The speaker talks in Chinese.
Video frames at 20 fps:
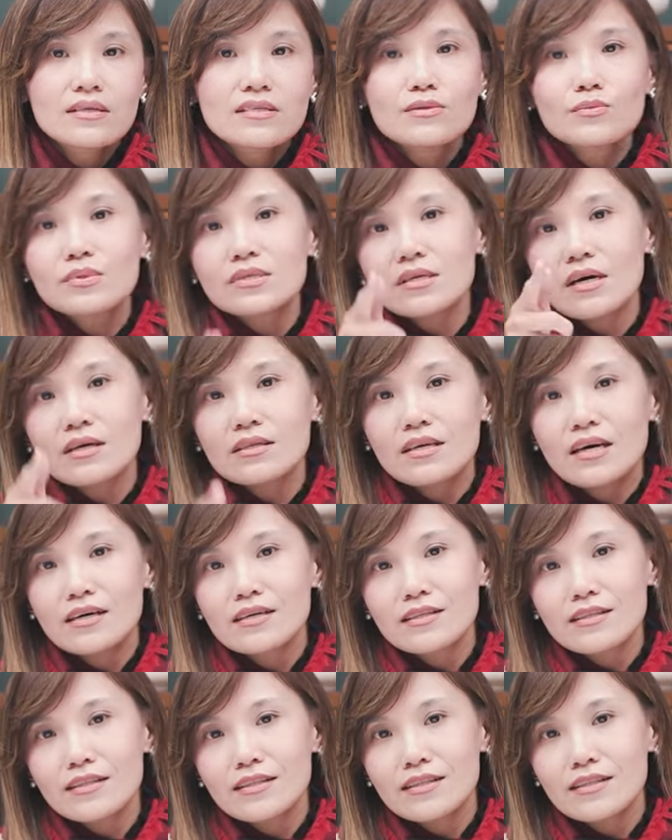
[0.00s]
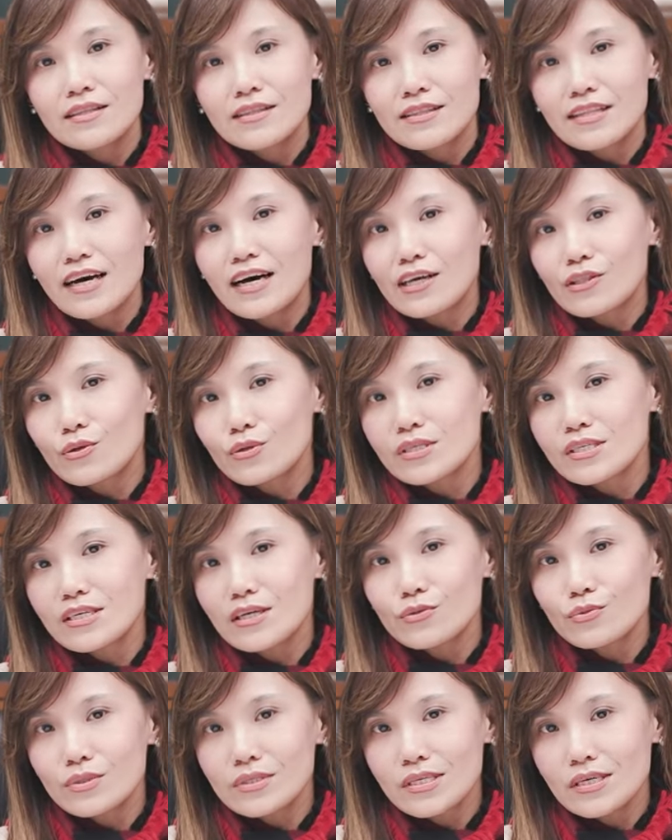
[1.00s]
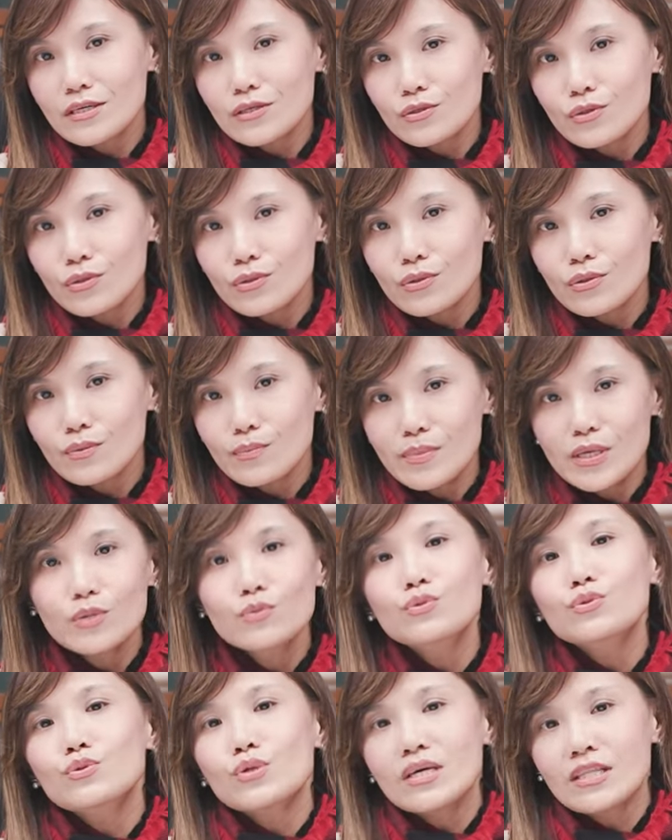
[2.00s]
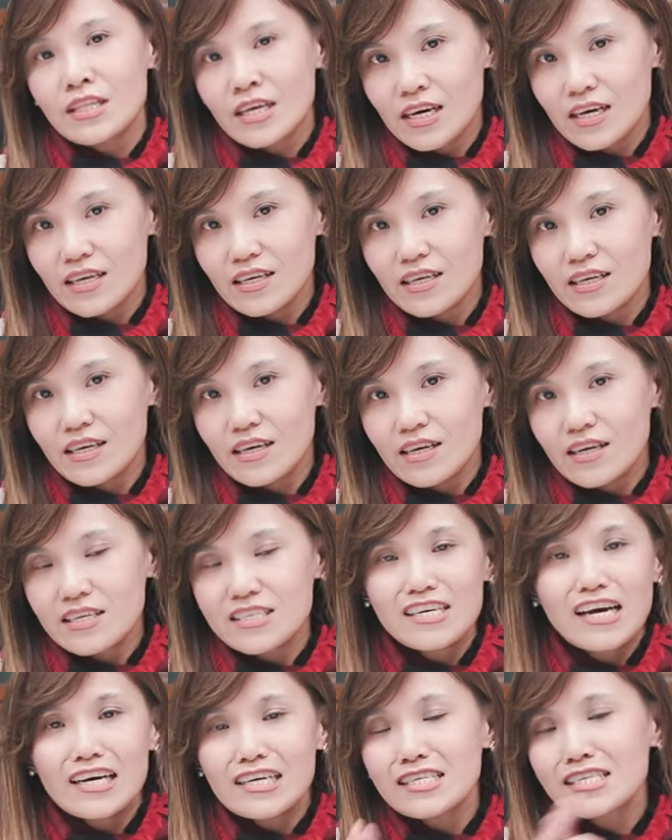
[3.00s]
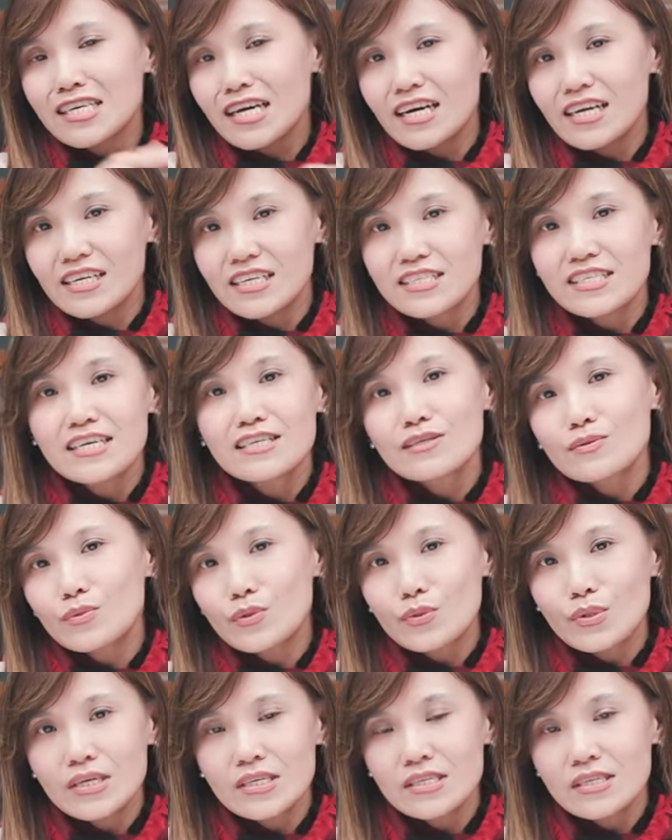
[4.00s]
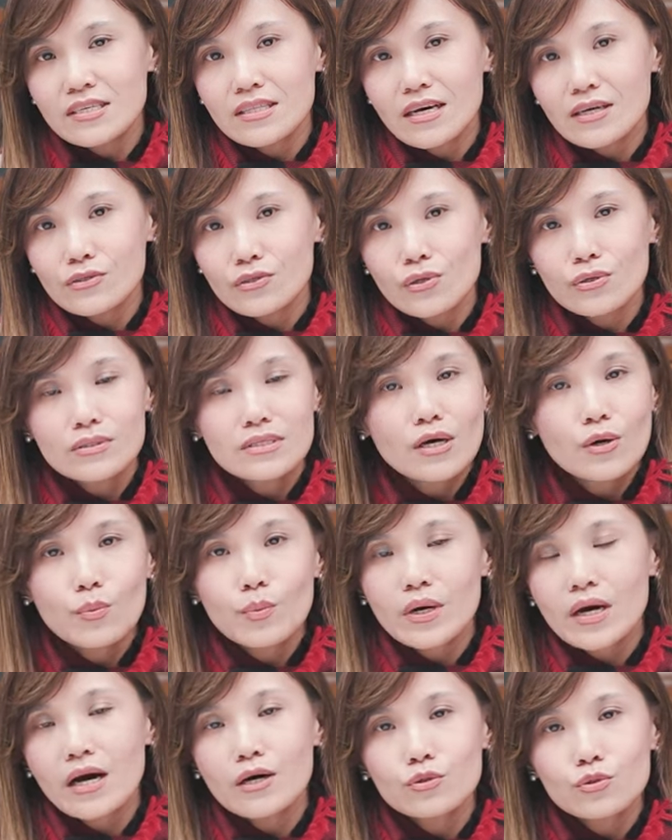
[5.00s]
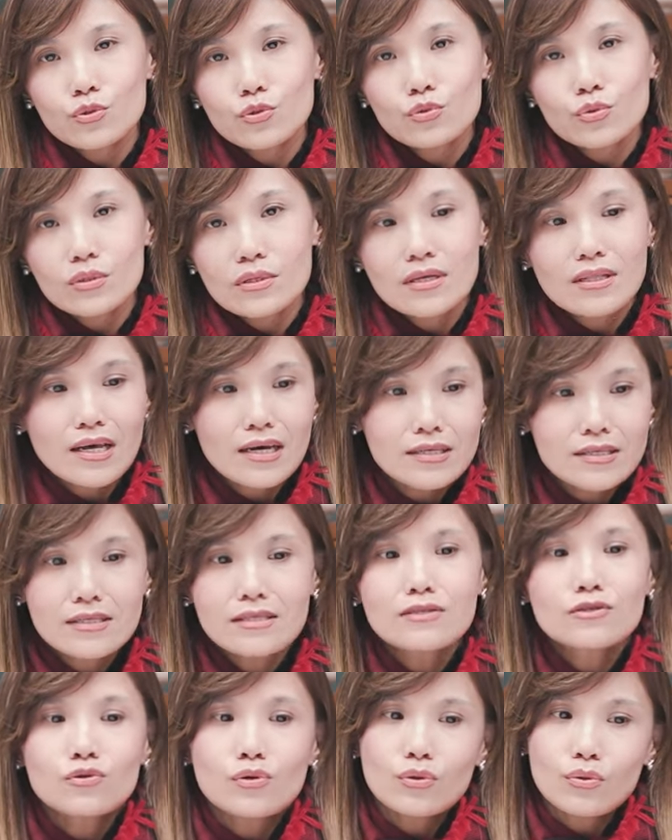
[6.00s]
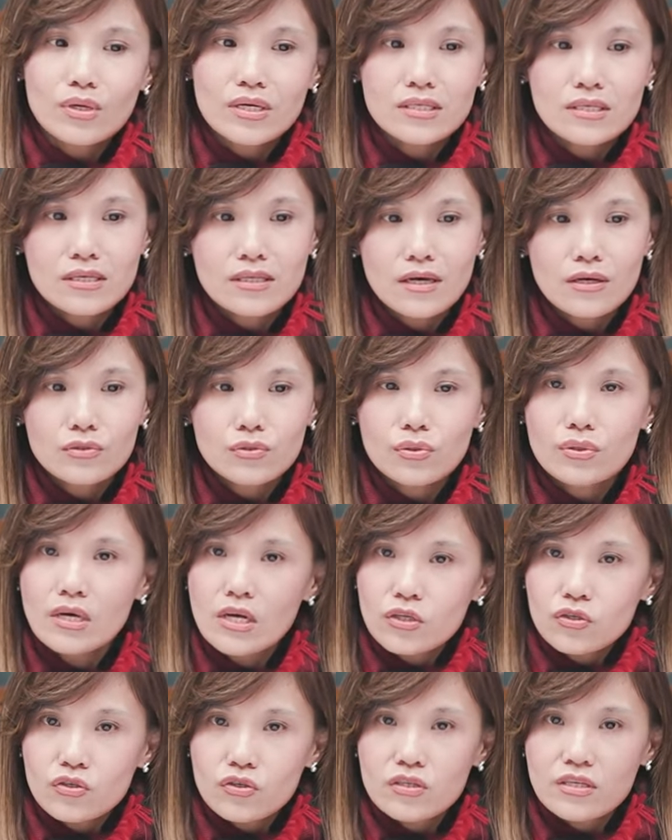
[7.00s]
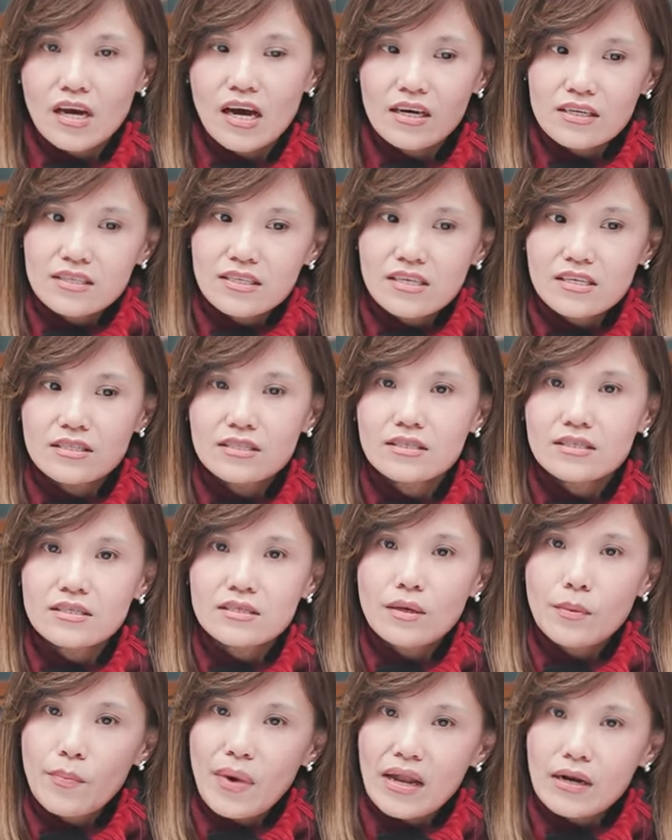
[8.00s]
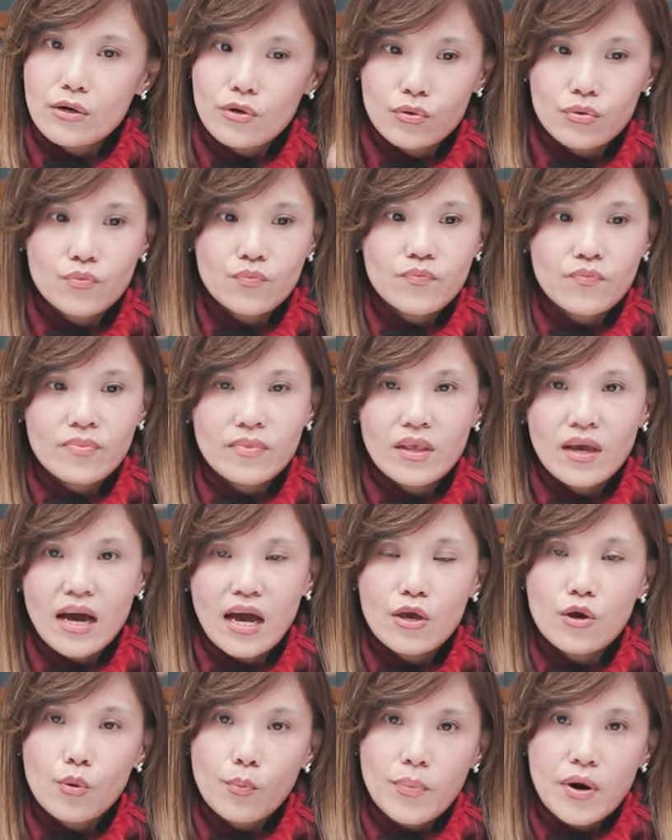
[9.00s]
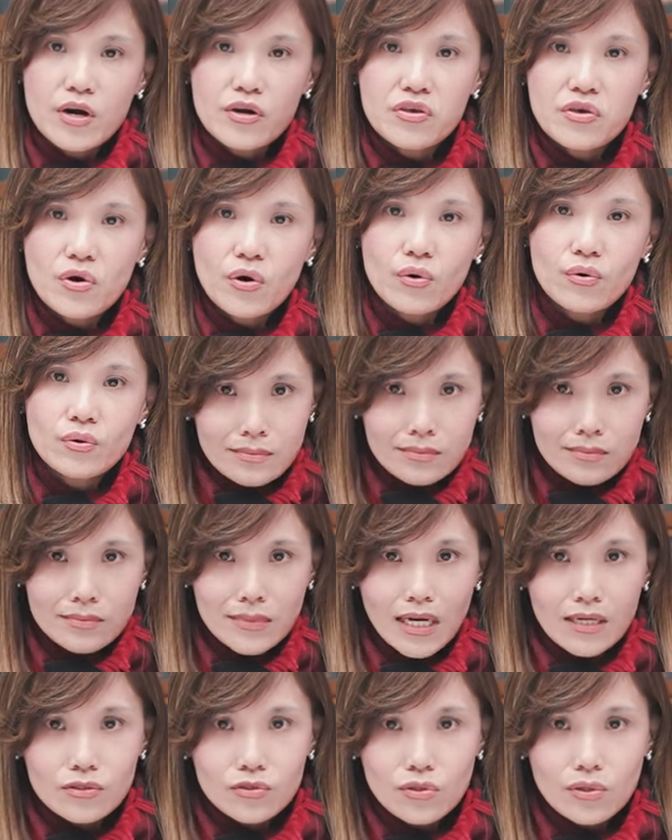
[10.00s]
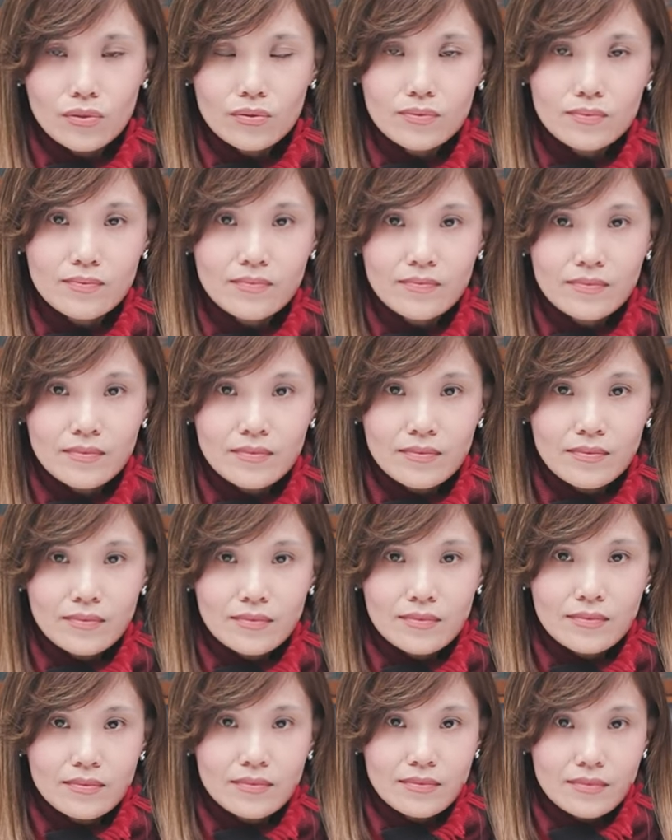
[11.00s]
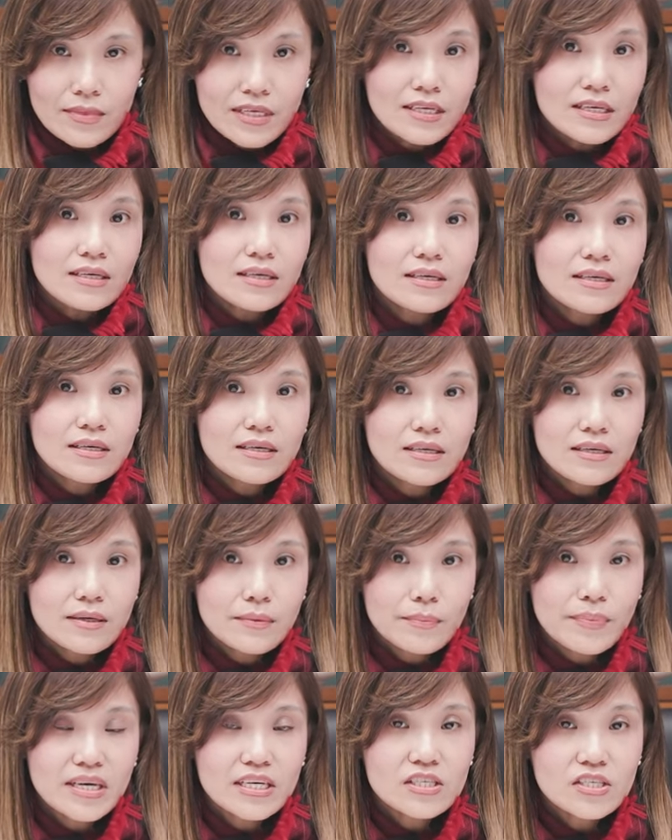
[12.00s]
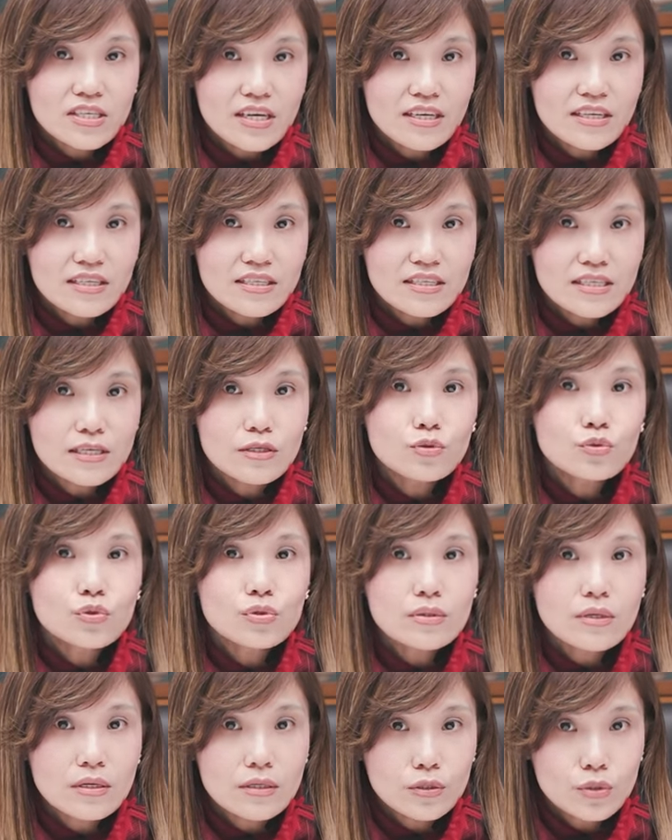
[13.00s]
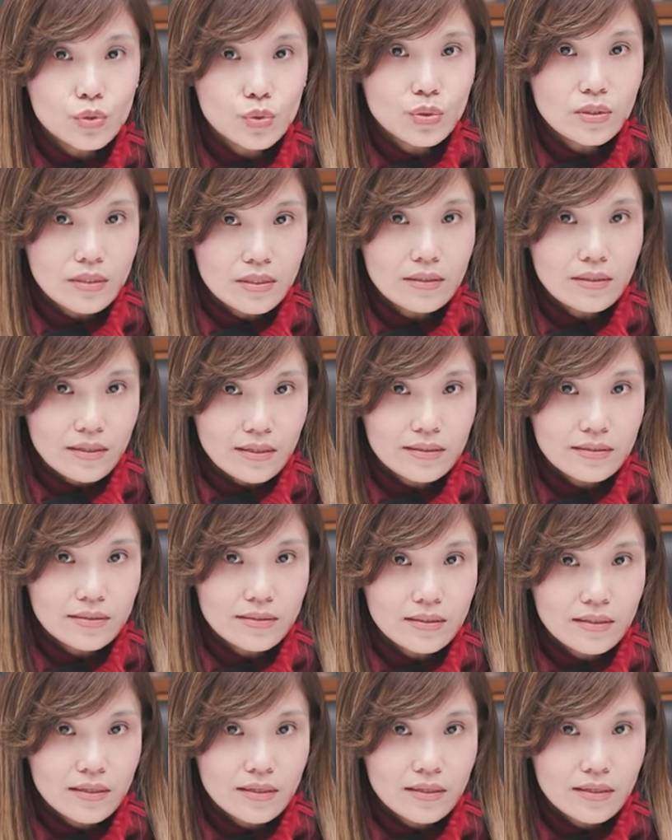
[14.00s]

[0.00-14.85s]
是不是常常大家都陷入这一种迷雾状态？想一想，你在什么关系当中？在我们刚刚所说的那四种关系当中——职场、亲子、伴侣，还有朋友当中，你被谁情绪勒索的呢？